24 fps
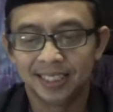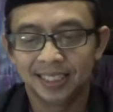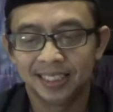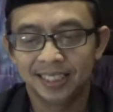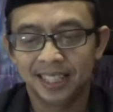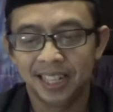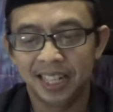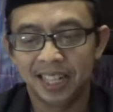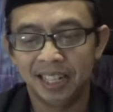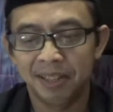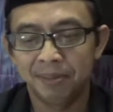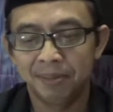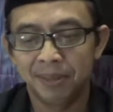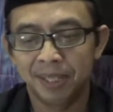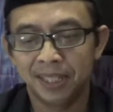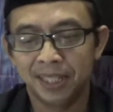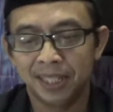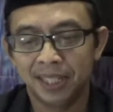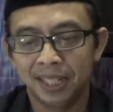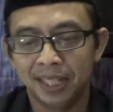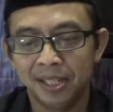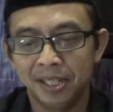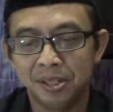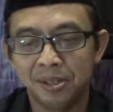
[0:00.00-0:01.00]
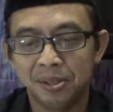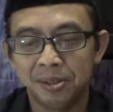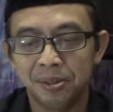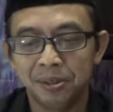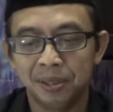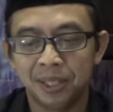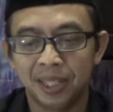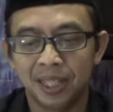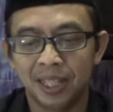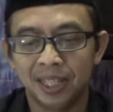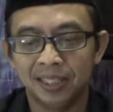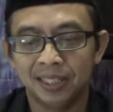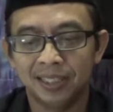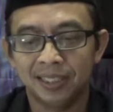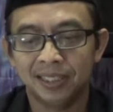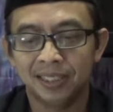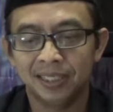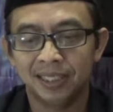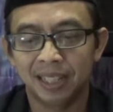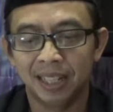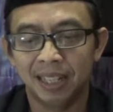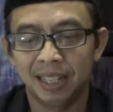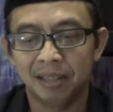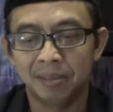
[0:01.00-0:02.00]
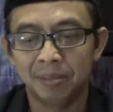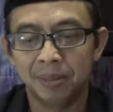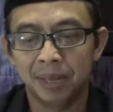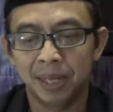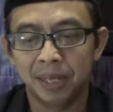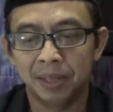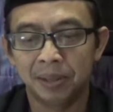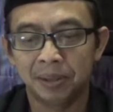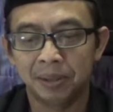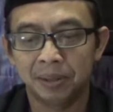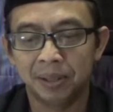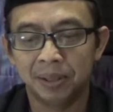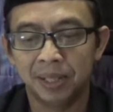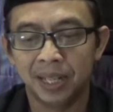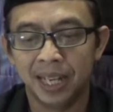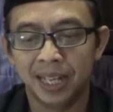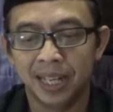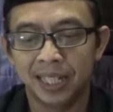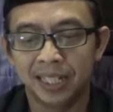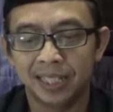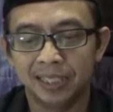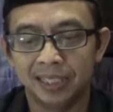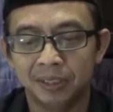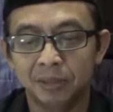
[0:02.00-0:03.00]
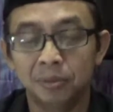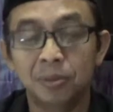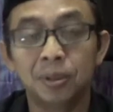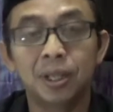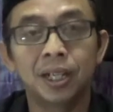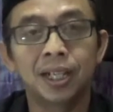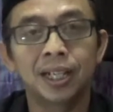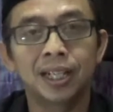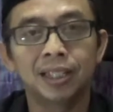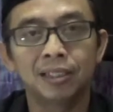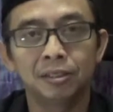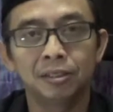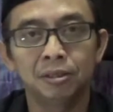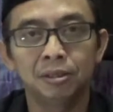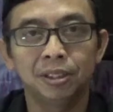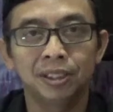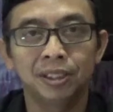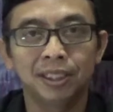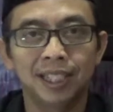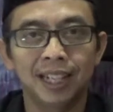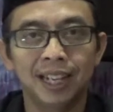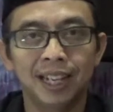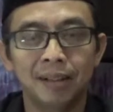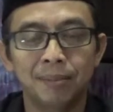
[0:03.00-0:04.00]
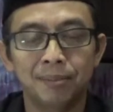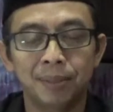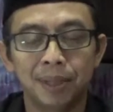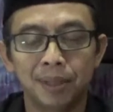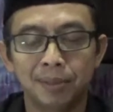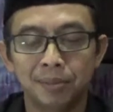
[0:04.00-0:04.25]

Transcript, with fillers: Saya akan bacakan surat Al-Baqarah ayat 286